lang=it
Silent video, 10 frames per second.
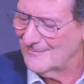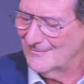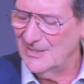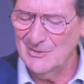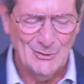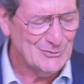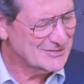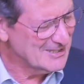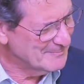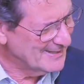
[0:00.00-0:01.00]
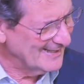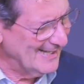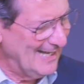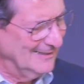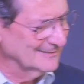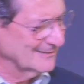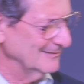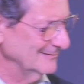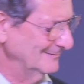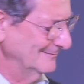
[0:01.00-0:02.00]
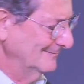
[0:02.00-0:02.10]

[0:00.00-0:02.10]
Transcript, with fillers: Di non sapere altro